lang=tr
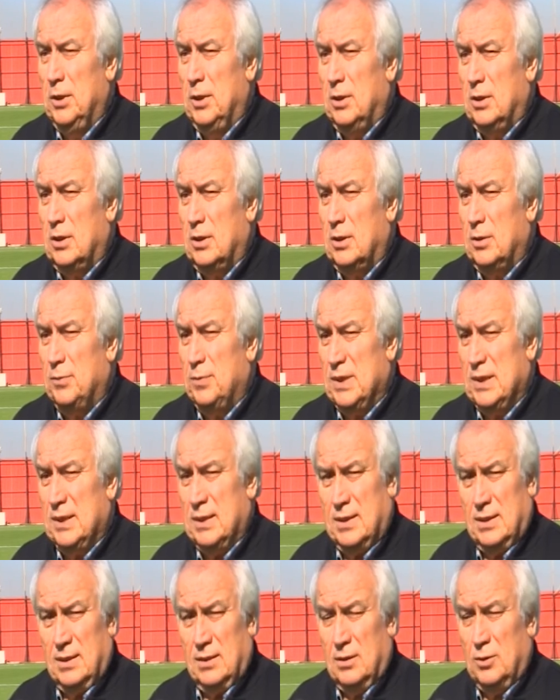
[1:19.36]
Ee,
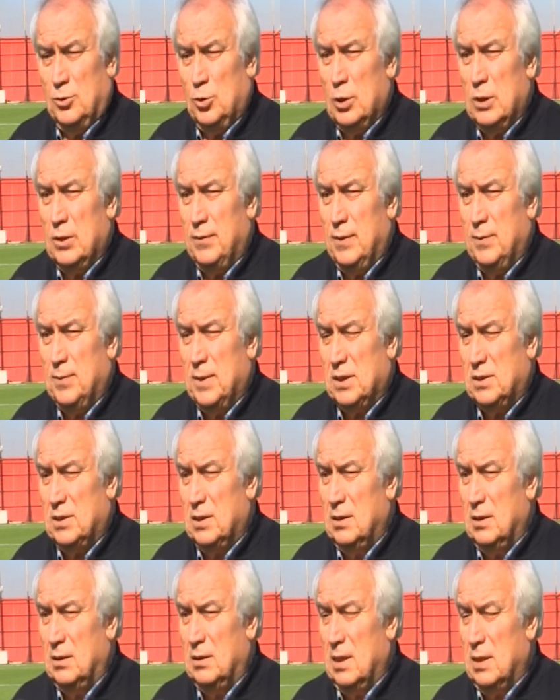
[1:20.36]
biz göreve
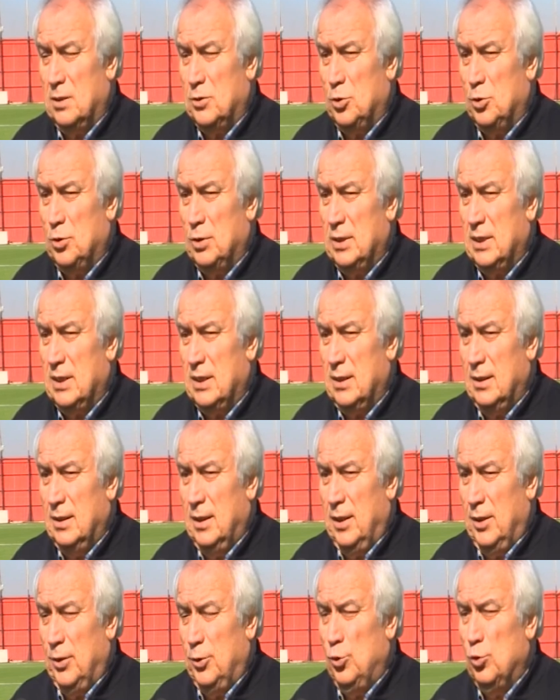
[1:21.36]
başladıktan sonra da
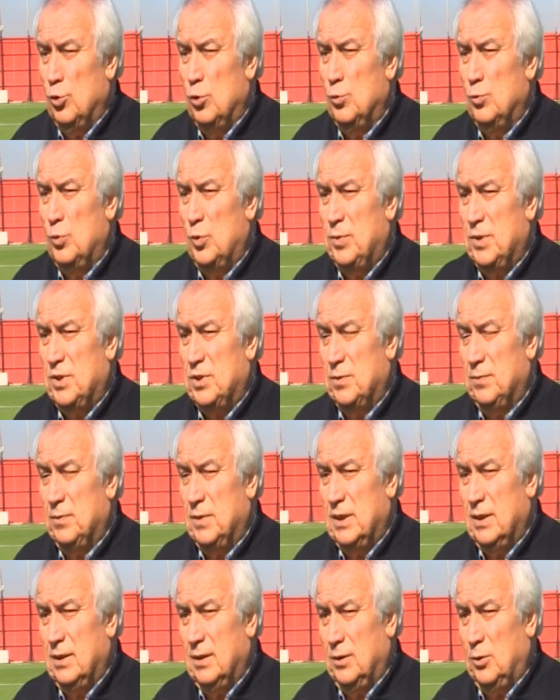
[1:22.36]
yoğun bir
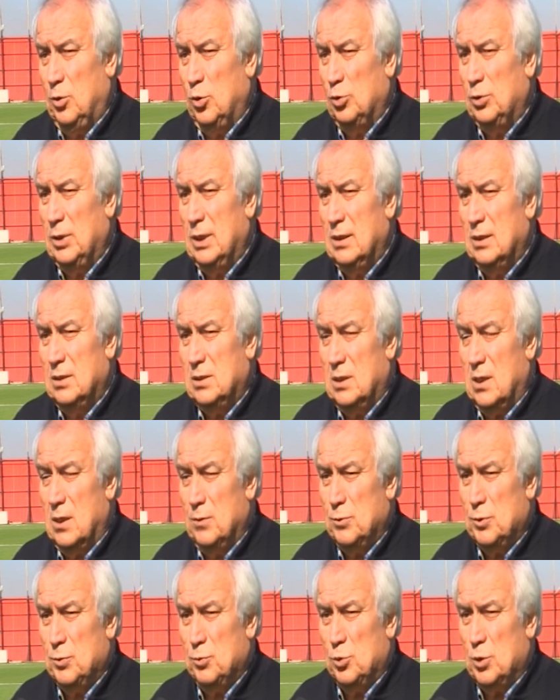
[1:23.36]
biçimde kota
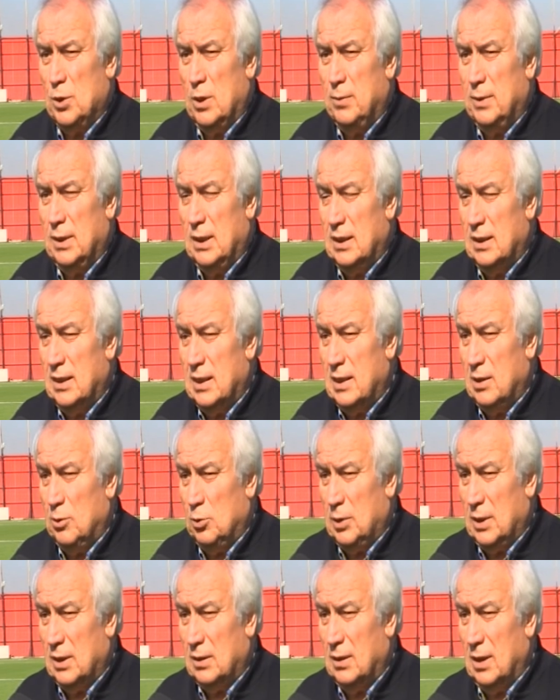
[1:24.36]
alacağımız müsabakalara
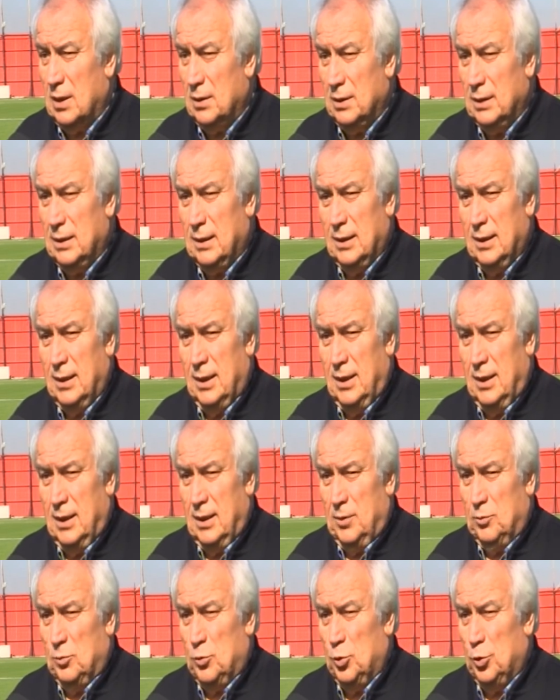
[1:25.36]
odaklandık.
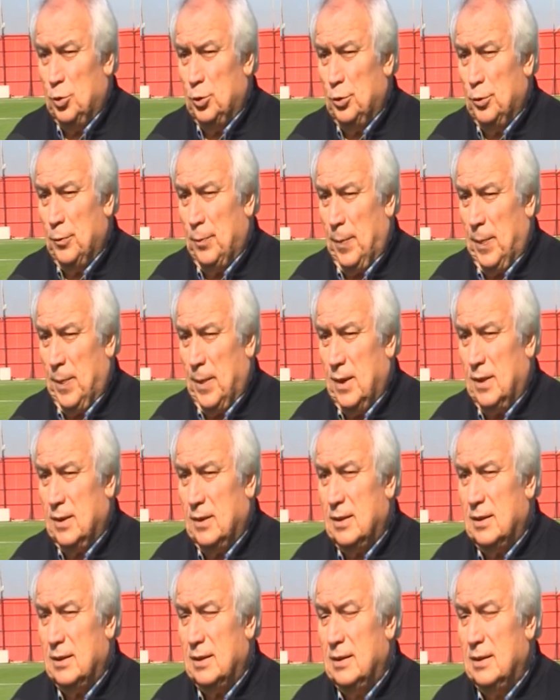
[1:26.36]
Bugün
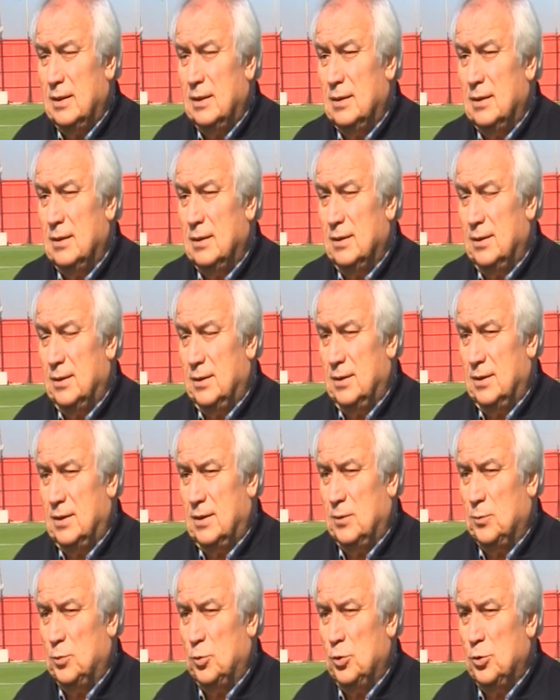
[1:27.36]
e,
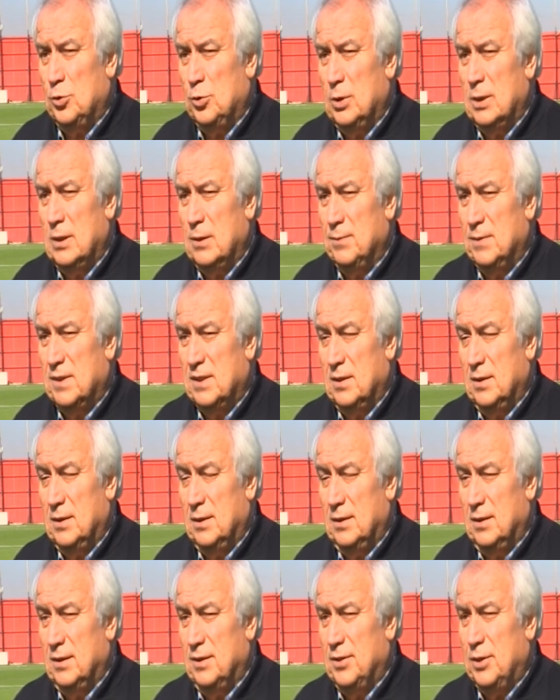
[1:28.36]
sporcularımızın
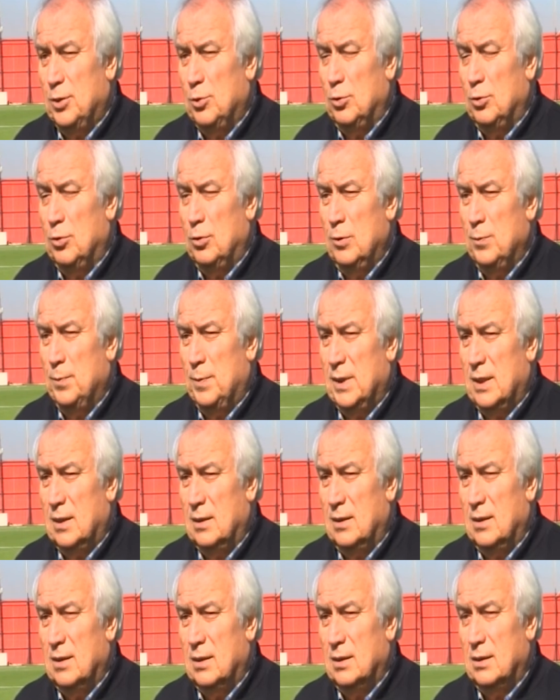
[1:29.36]
Rio
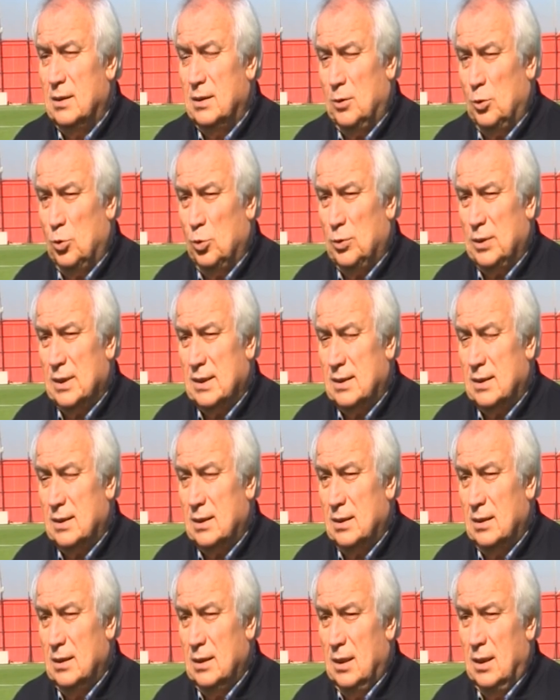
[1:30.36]
Olimpiyatları
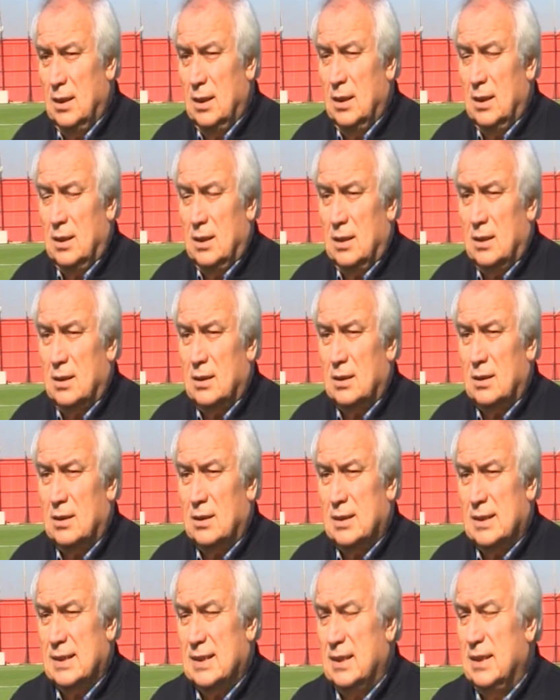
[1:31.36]
kotası e,
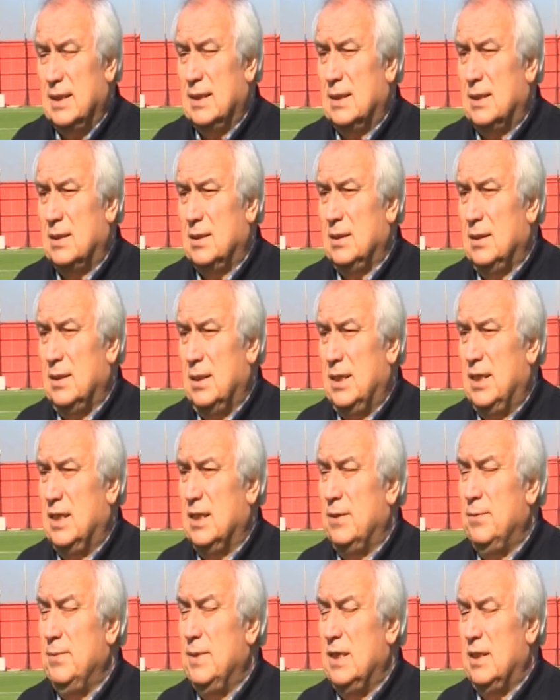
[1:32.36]
sayısı
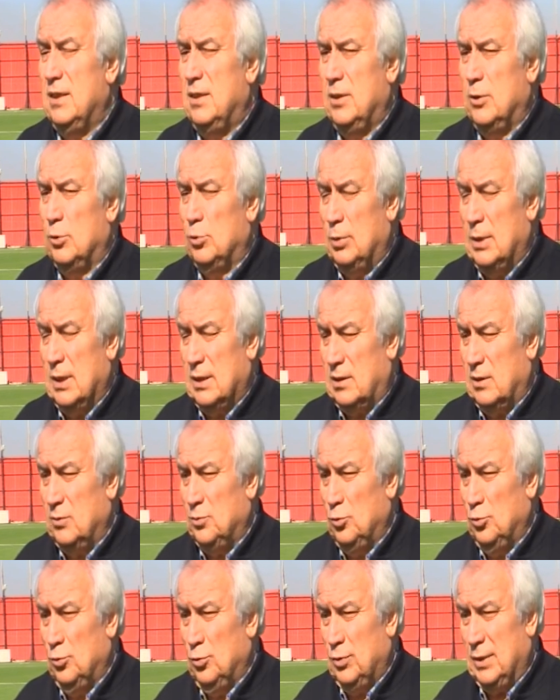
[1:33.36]
27'ye ulaştı.
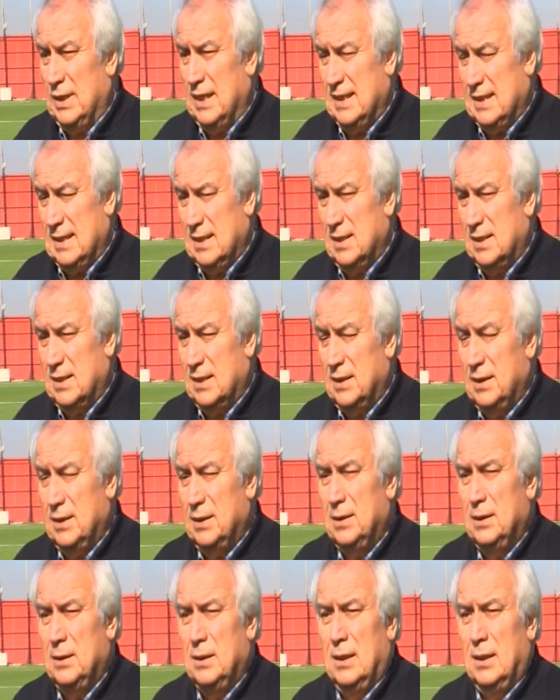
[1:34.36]
Bu kesin sayı.